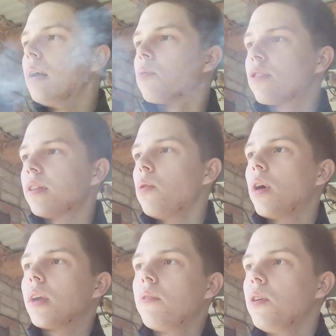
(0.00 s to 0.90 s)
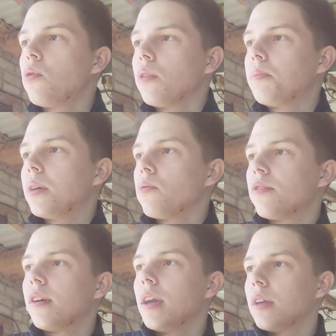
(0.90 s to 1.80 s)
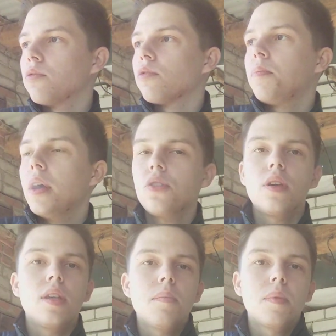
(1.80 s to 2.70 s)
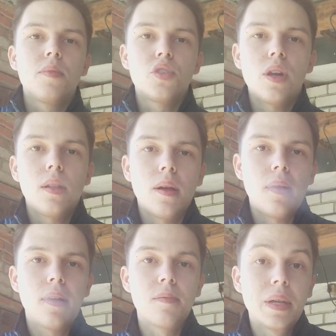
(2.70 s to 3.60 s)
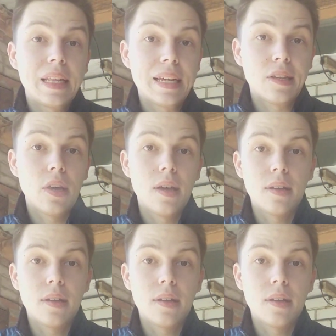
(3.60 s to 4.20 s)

После того, как я выкурил первую сигарету с пачки, я побежал смотреть,